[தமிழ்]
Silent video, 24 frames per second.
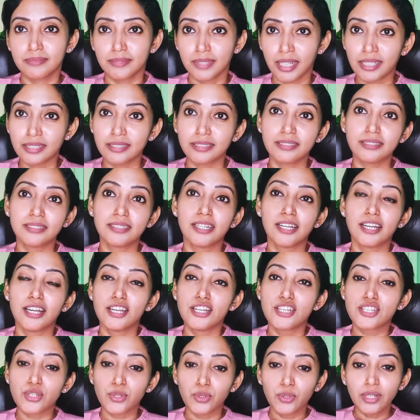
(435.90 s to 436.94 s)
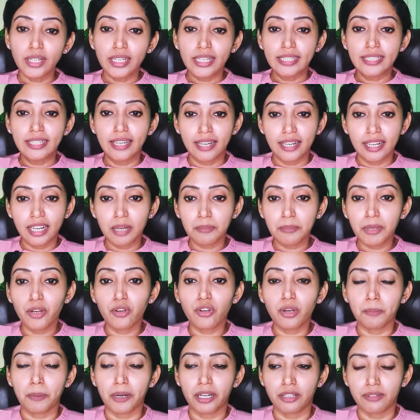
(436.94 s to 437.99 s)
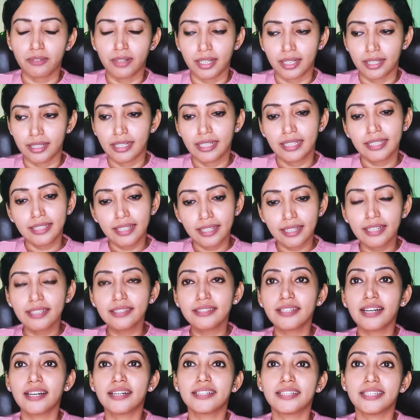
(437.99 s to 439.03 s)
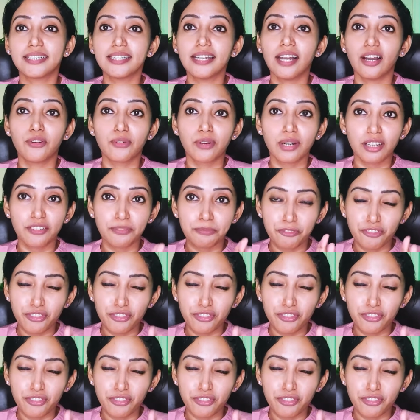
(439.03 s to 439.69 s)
அது ஸோ இது எல்லாமே அவங்க பண்ணுவாங்க இதெல்லாம் தாண்டி அவங்கள